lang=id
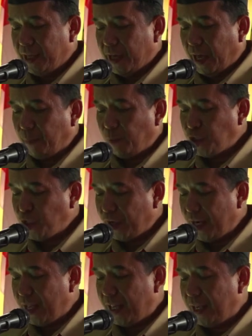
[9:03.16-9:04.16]

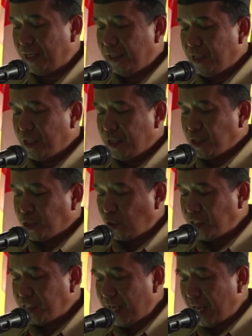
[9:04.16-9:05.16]
emosional,
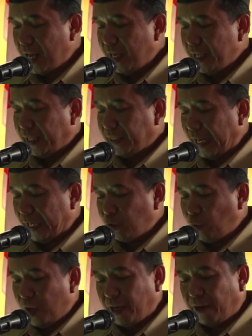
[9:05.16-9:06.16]
sosial,
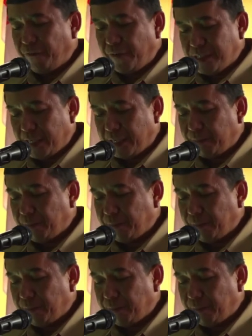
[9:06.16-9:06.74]
intelektual, dan fisik,